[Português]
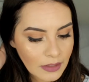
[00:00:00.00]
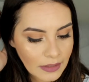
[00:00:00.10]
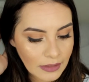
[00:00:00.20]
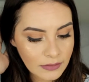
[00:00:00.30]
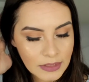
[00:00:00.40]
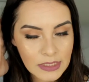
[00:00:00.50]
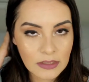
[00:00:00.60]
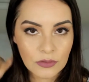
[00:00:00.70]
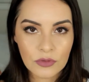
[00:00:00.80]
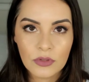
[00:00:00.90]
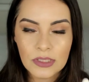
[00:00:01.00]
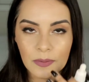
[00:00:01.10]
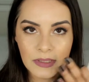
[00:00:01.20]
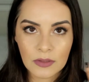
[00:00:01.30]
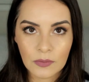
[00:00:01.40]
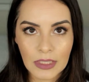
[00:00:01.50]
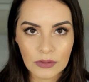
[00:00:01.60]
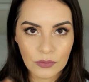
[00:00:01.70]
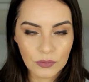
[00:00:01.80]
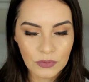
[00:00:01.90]
né, testando os dois, passei um
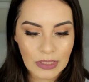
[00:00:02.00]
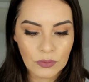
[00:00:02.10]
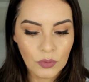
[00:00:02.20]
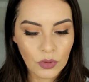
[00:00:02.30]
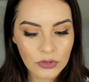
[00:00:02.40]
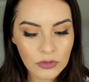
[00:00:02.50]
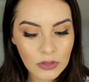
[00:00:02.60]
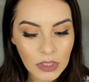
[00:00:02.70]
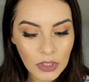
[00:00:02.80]
lado um, um lado outro.